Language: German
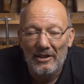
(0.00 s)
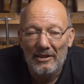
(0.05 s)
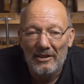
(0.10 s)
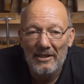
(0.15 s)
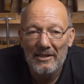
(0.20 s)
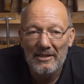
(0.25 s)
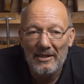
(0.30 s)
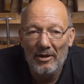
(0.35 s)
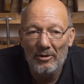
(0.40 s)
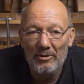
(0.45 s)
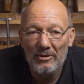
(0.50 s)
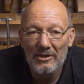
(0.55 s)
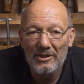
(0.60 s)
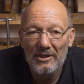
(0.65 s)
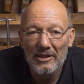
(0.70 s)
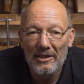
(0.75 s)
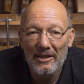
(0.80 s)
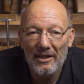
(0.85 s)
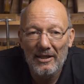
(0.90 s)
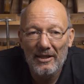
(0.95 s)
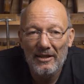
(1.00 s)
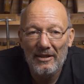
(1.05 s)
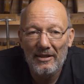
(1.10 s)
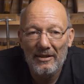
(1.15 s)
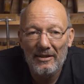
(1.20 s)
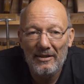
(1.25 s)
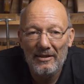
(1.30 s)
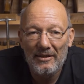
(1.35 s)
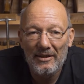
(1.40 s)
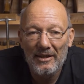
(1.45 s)
Das Ganze
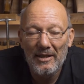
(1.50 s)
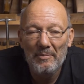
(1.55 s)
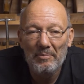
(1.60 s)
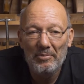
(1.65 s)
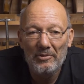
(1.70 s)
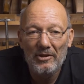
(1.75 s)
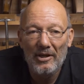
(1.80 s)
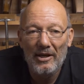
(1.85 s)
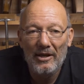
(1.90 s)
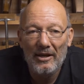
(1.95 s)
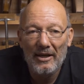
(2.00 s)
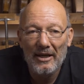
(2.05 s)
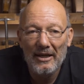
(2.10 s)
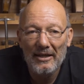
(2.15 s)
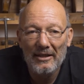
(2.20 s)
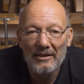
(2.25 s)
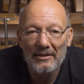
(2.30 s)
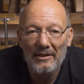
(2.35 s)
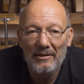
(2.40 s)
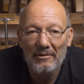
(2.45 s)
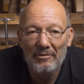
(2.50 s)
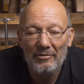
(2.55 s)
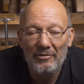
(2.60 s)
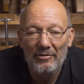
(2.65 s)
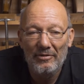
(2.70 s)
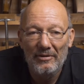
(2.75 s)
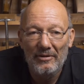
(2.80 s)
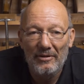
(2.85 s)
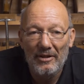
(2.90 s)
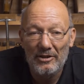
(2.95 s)
äh, gibt eine
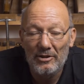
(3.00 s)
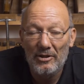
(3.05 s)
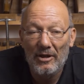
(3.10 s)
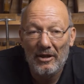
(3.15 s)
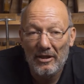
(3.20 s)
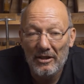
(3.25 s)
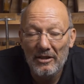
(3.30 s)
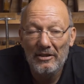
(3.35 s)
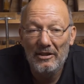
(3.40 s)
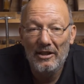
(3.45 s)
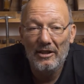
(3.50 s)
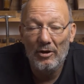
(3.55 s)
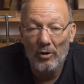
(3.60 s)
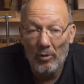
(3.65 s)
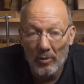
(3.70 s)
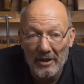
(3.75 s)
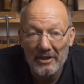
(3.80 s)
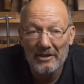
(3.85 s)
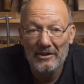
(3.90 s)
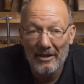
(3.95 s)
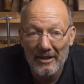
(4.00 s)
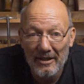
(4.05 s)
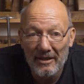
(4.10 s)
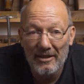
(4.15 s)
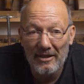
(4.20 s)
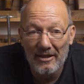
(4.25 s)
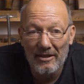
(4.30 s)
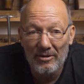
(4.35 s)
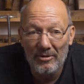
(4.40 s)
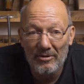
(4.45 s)
relativ also eine richtig harte
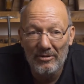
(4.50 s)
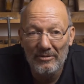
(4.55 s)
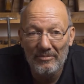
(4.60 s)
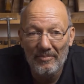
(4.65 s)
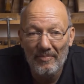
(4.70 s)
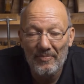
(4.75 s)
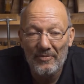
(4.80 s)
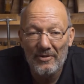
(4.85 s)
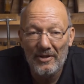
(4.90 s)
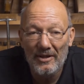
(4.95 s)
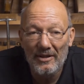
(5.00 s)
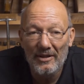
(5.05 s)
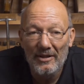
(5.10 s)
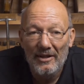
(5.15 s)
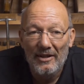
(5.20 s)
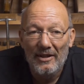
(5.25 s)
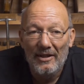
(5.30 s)
Legierung. Ja.